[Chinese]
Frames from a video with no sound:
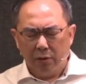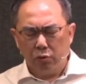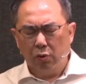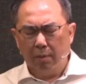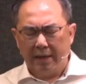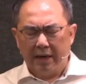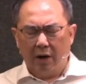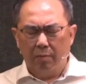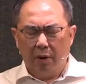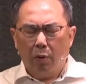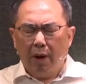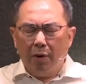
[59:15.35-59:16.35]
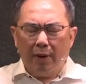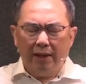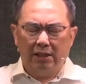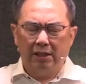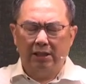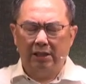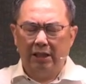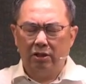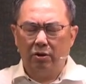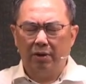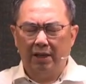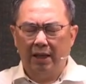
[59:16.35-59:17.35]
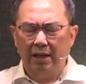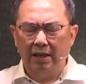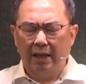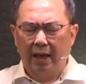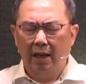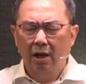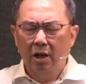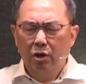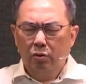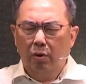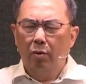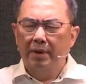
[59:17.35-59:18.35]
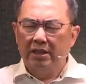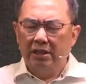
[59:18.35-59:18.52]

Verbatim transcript: 求你帮助我们，让我们欢欢喜喜接受你的恩典。